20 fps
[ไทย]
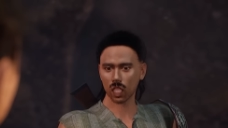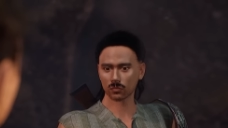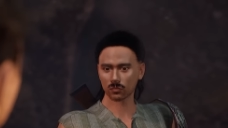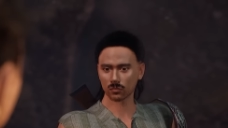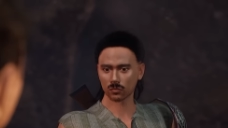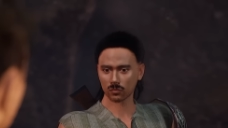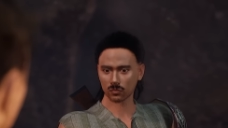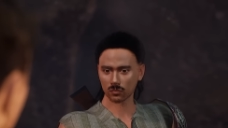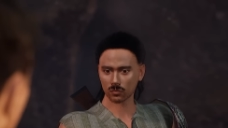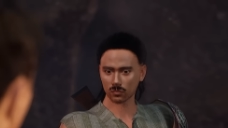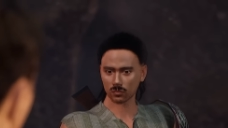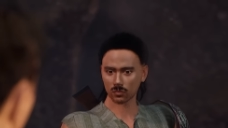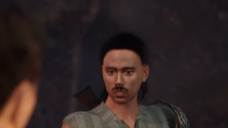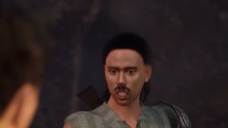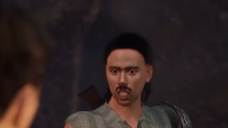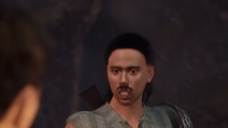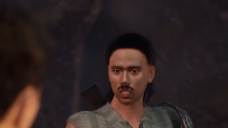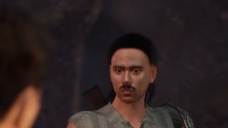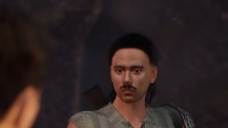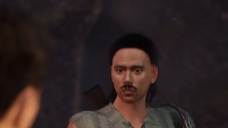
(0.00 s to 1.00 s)
งยั
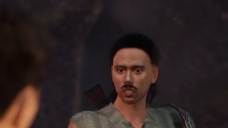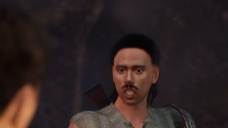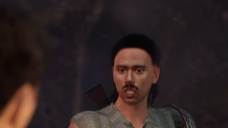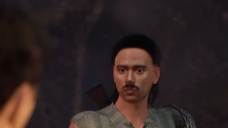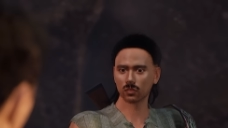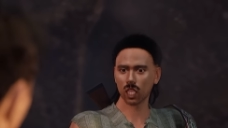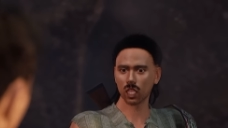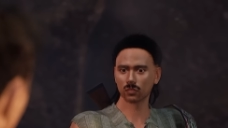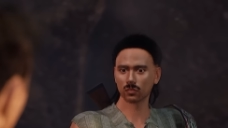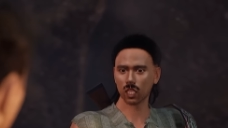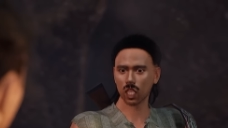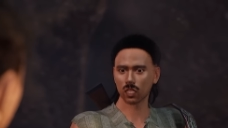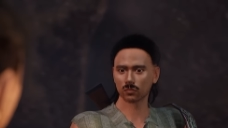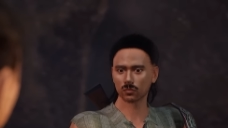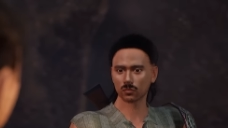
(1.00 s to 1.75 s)
งอยู่ไกลหัวใจมา